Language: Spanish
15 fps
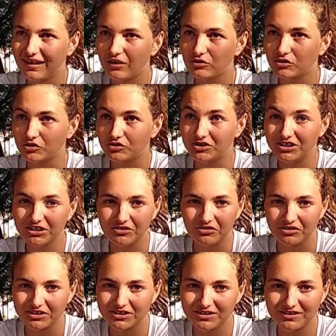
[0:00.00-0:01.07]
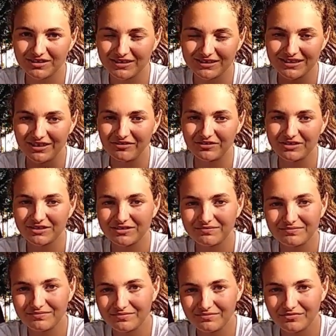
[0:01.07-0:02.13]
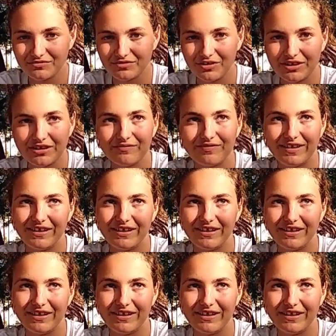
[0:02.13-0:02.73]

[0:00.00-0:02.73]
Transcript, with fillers: a otro chico. Es, es que no es no hay